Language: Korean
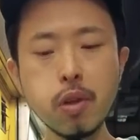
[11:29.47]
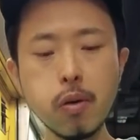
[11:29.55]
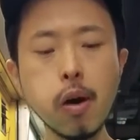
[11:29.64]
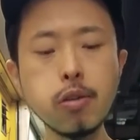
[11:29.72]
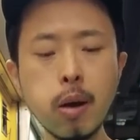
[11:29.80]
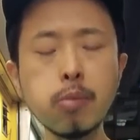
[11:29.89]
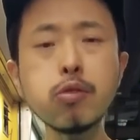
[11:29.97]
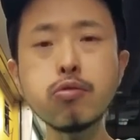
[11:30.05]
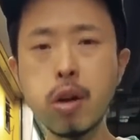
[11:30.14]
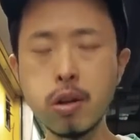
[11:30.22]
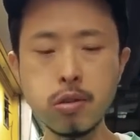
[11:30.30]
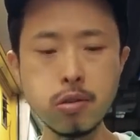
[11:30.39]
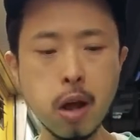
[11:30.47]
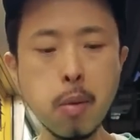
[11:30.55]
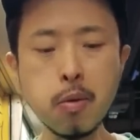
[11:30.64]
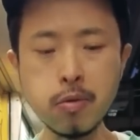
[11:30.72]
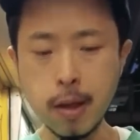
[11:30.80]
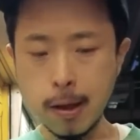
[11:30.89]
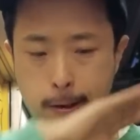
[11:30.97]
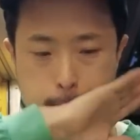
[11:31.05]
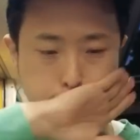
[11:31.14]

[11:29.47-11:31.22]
와, 남길 줄 알았는데 다 먹었네.